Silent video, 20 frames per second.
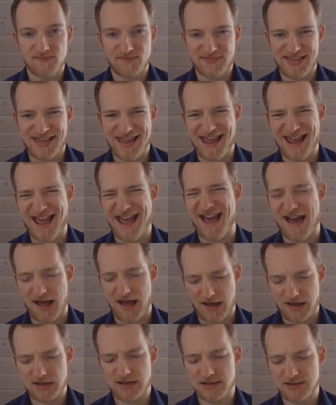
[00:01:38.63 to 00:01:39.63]

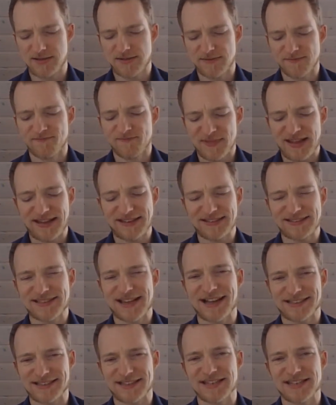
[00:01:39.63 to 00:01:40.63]
Ja, es
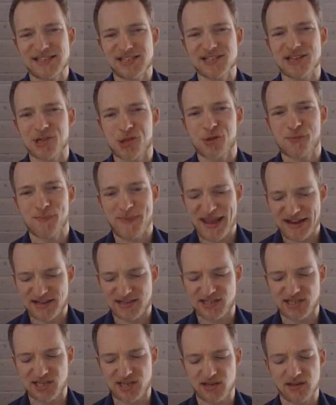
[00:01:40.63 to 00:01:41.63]
hat nicht
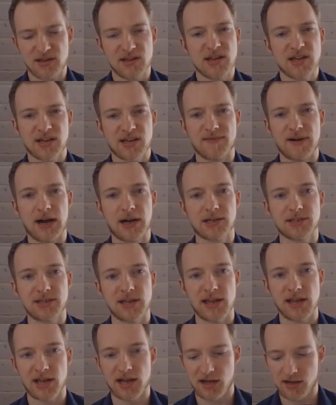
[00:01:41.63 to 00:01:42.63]
geschmeckt, quakte
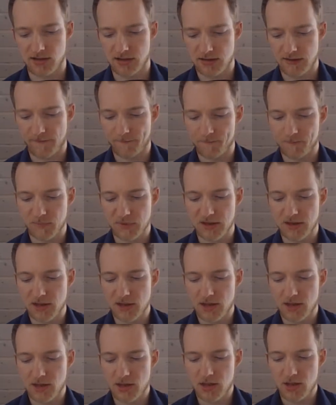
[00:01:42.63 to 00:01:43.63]
er.
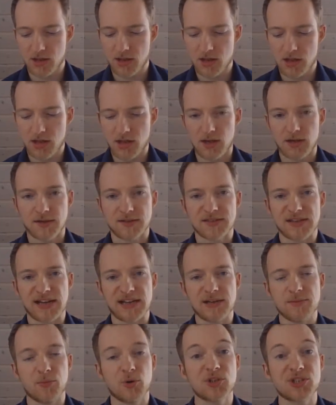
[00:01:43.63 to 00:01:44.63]

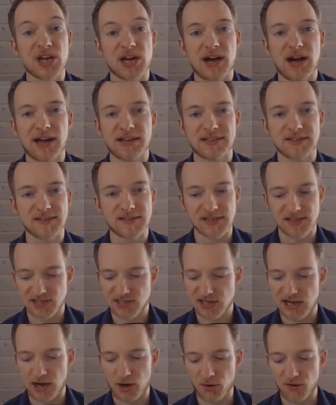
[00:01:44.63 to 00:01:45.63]
Seine Mutter hatte
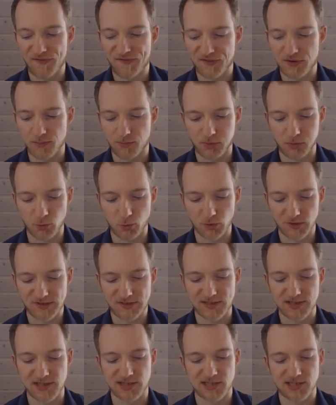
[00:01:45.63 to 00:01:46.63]
sich
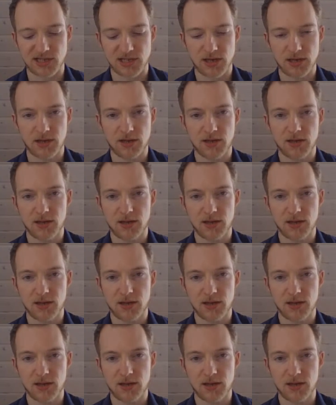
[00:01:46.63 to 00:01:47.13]
aufgeplustert.